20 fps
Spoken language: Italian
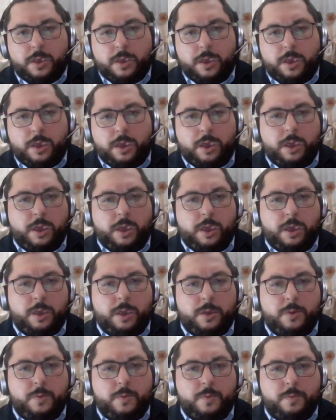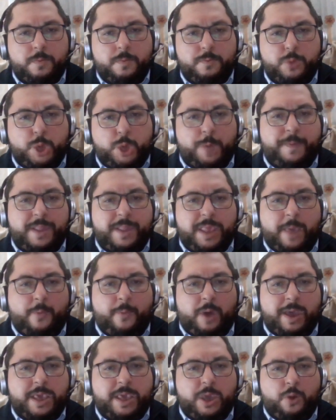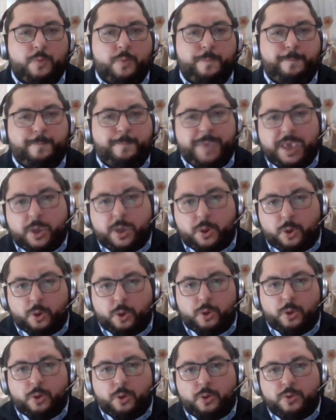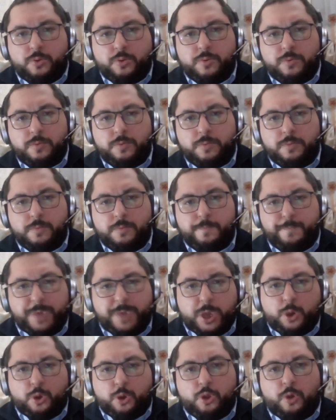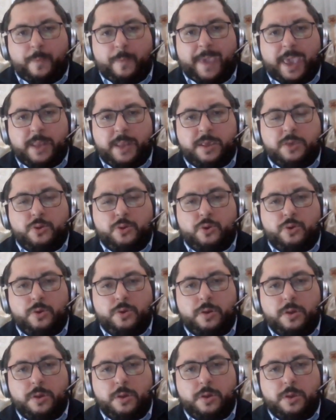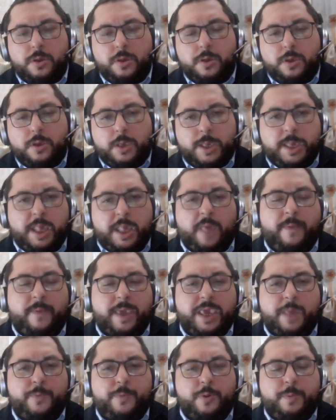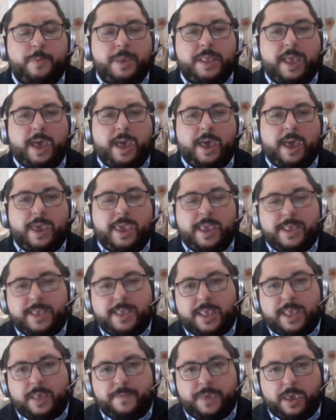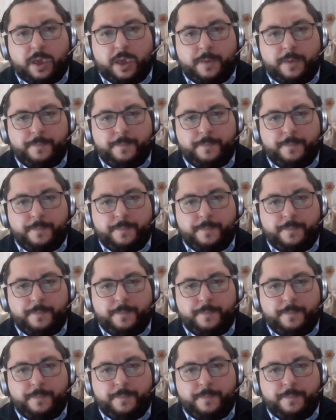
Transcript: e ci prendiamo anche un piccolo, piccolo merito se la vecchia proprietà è andata via.